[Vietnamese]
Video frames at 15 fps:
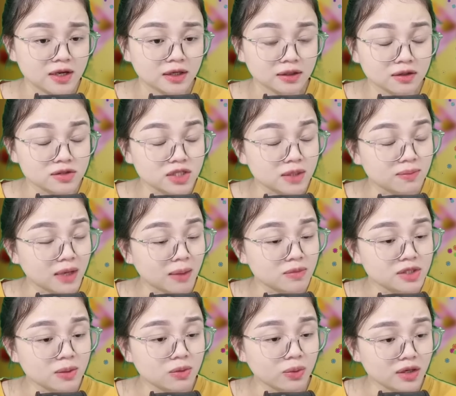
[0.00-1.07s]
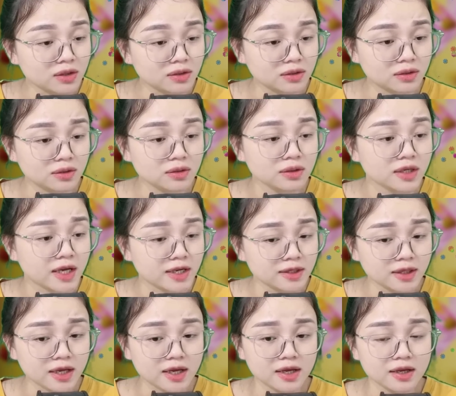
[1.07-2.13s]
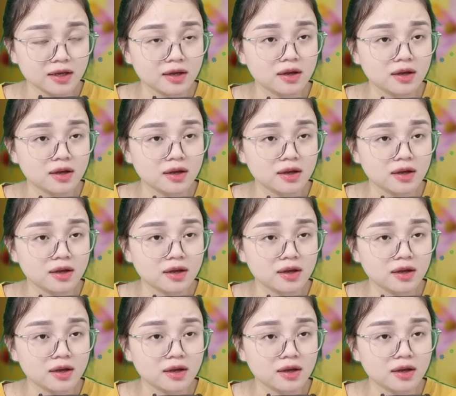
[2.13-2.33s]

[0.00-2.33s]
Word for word: đừng chìm đắm trong quá khứ đến thế.